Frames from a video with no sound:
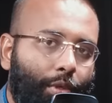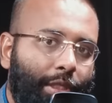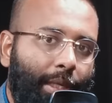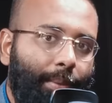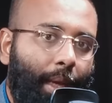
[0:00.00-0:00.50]

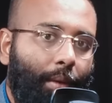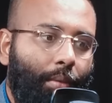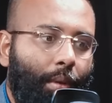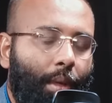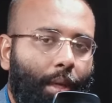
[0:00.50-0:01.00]
বসলাম কেন
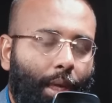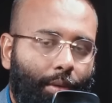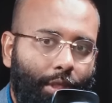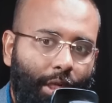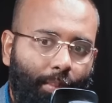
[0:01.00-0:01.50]

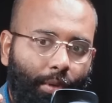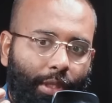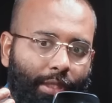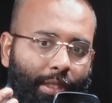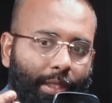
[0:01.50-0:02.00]
কারণ সে
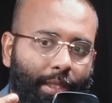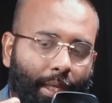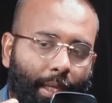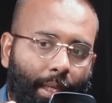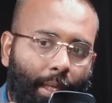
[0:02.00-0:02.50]
বলতেছে
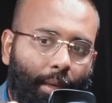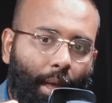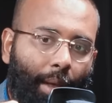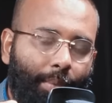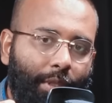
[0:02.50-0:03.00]
যে
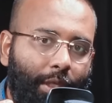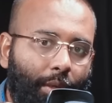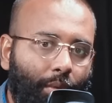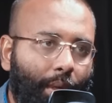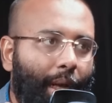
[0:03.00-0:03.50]
আমি যে
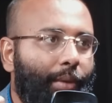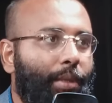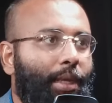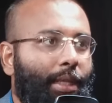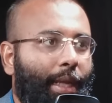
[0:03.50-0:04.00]
কোনো কারোর
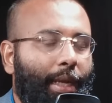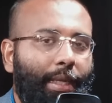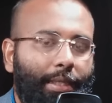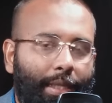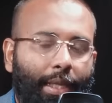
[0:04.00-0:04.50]
দিকে
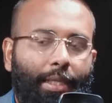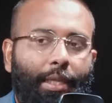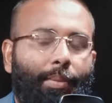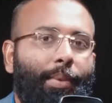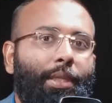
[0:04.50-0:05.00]
তাকাইলে
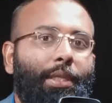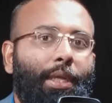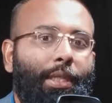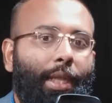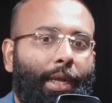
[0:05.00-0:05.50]
ছেলেদের বা মেয়েদের
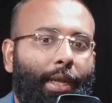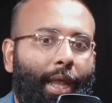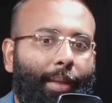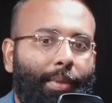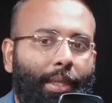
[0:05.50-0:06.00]
দিকে
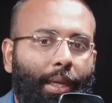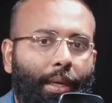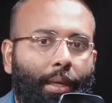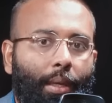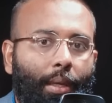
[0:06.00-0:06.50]
তাকাইলে আমি তার